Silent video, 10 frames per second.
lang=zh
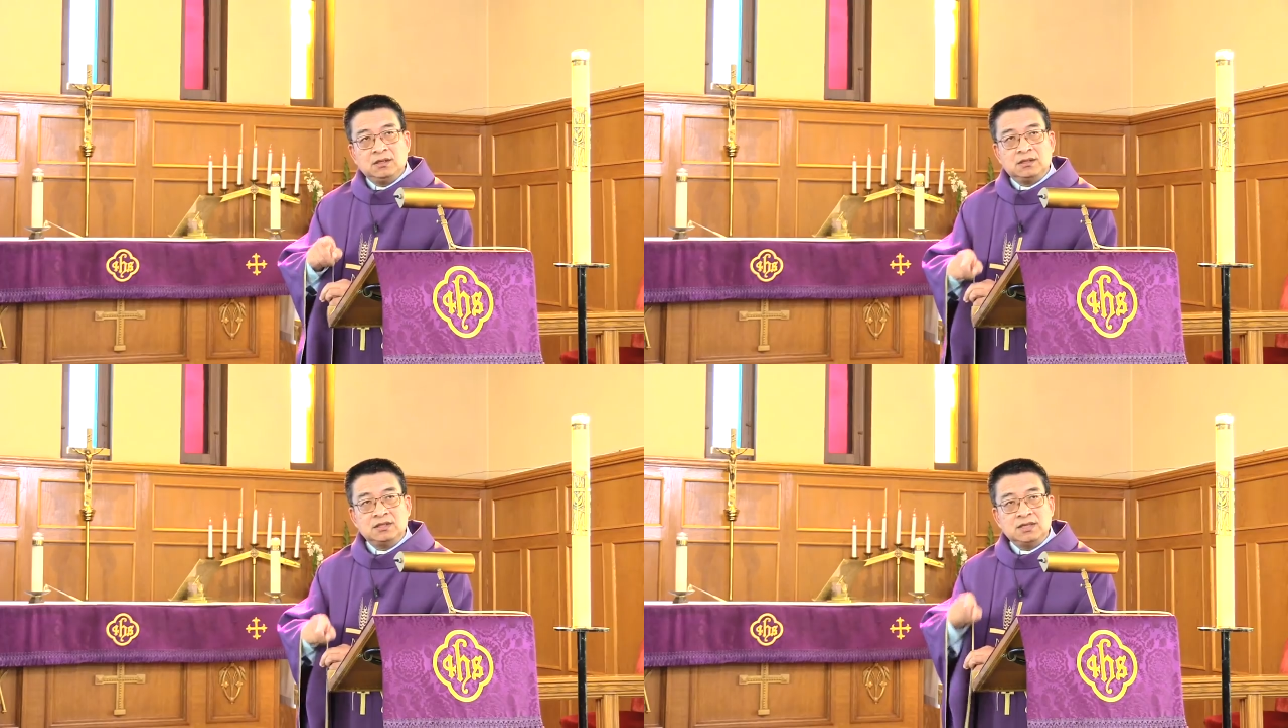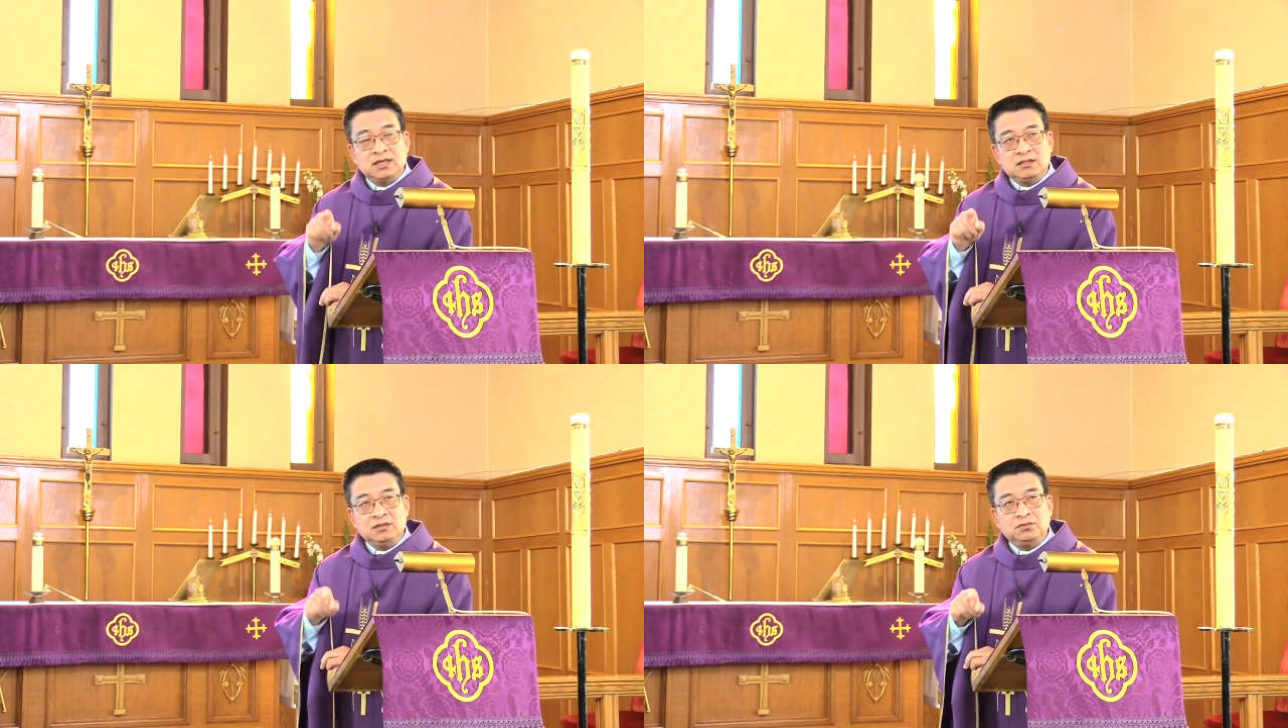神
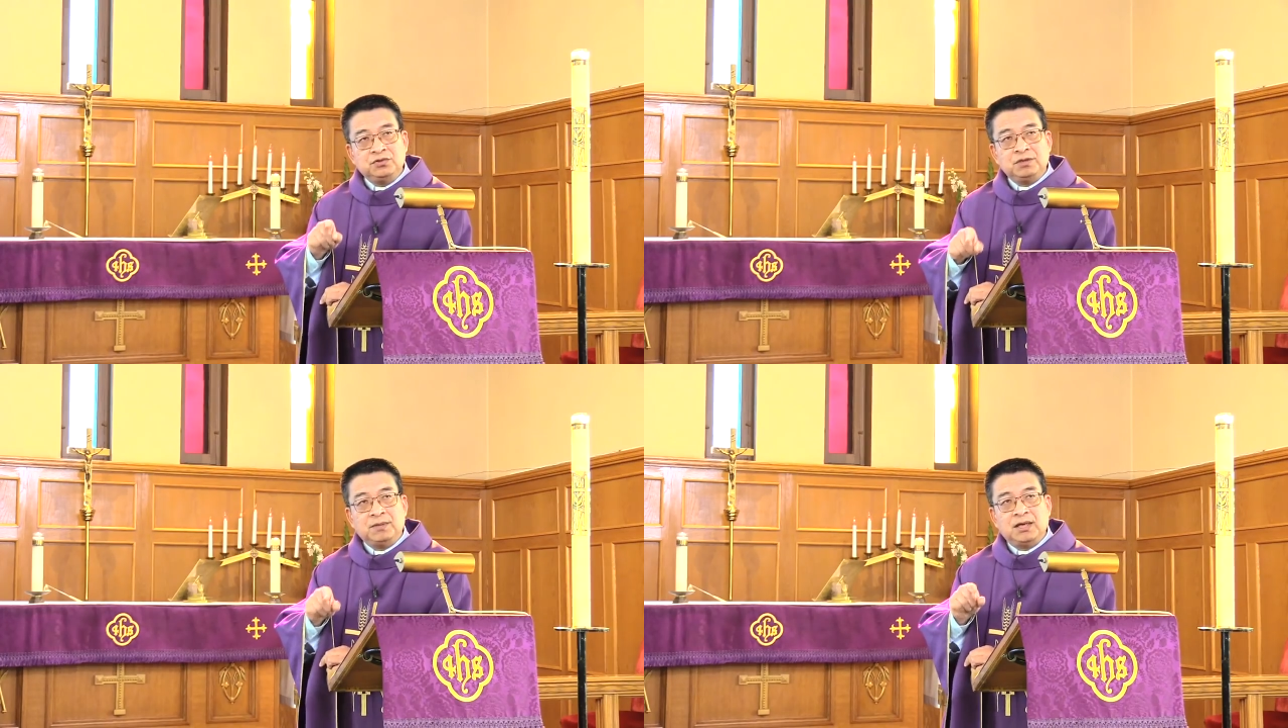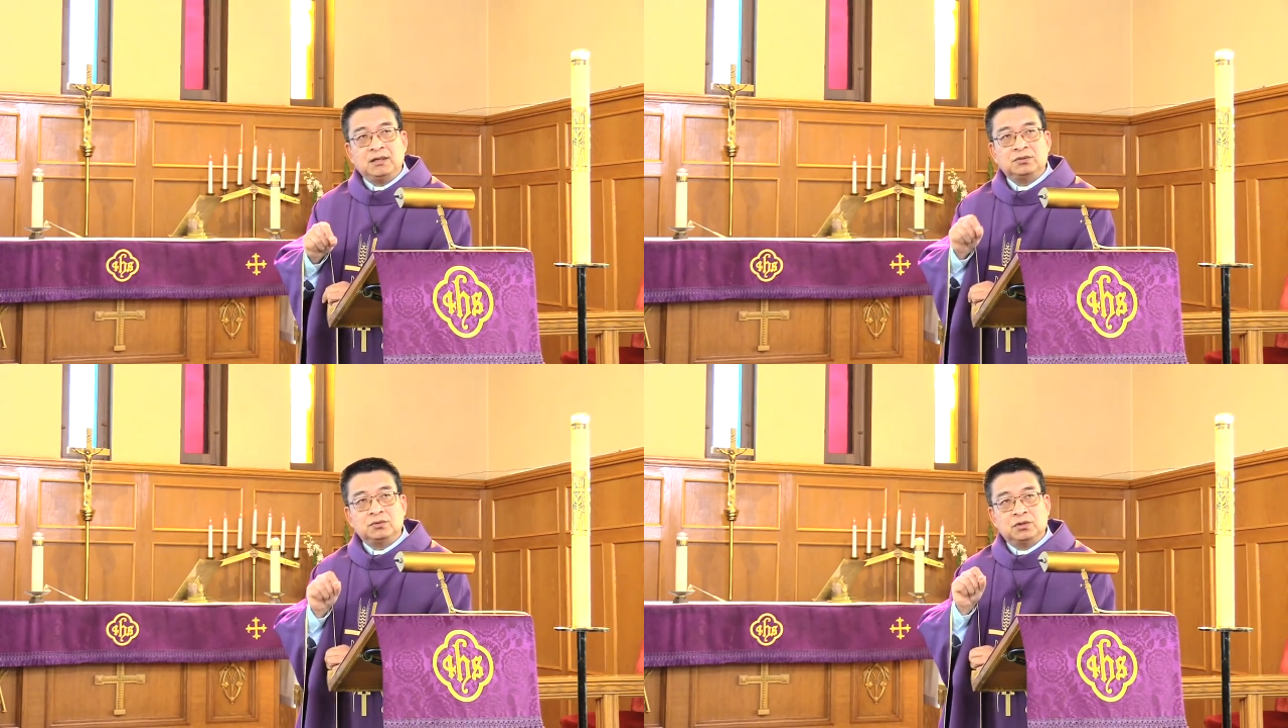在基督里
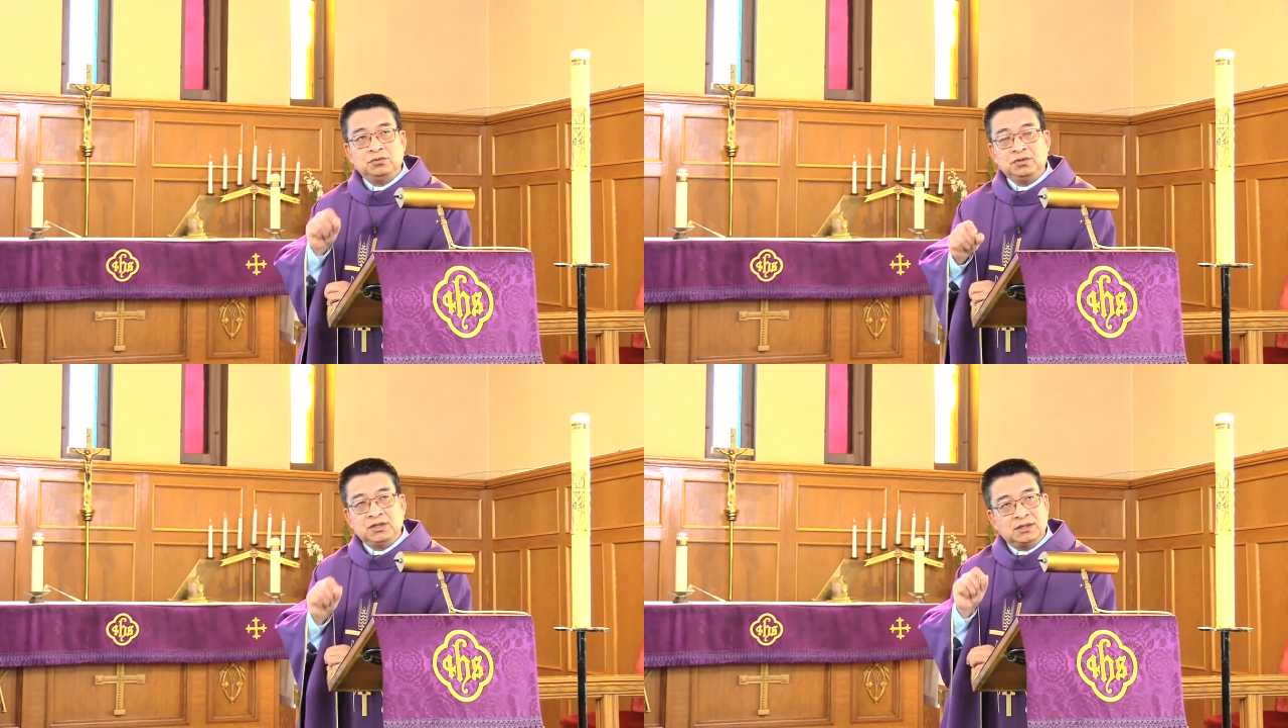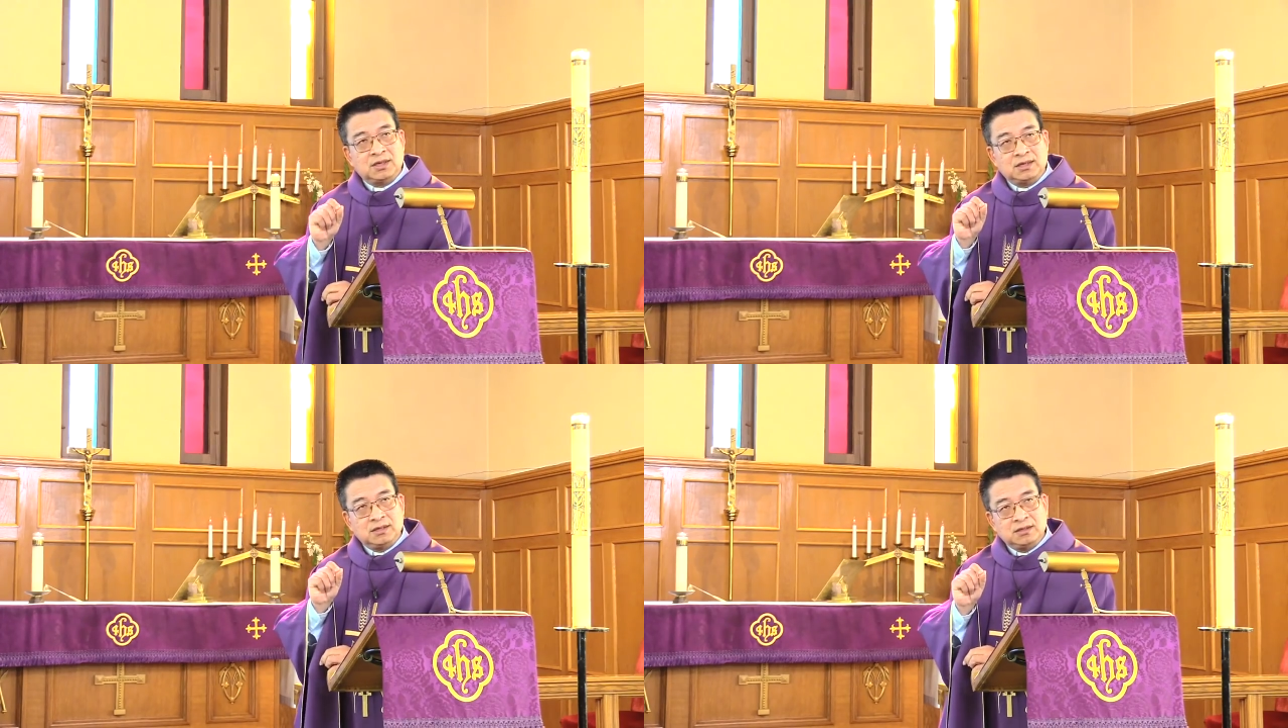面所预定的